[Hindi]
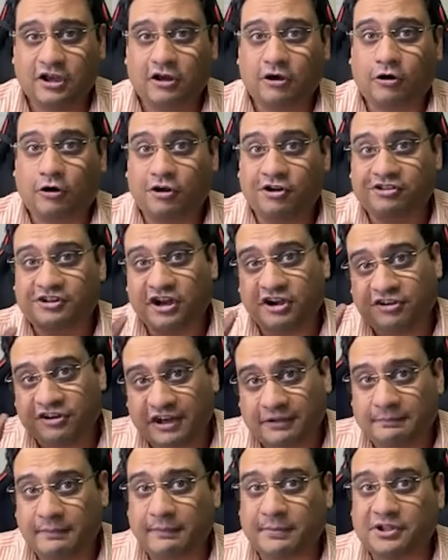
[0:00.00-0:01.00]
और इसकी
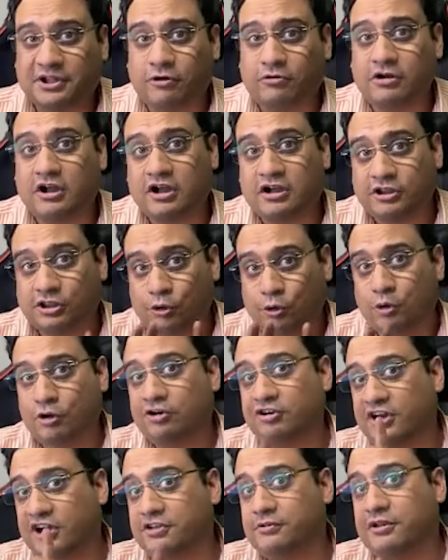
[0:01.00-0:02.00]
ट्रिक भी बताऊंगा दो
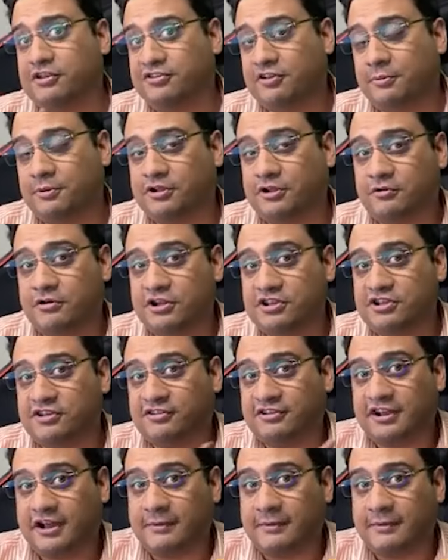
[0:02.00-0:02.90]
ट्रिक्स ऐसी बताऊंगा जिससे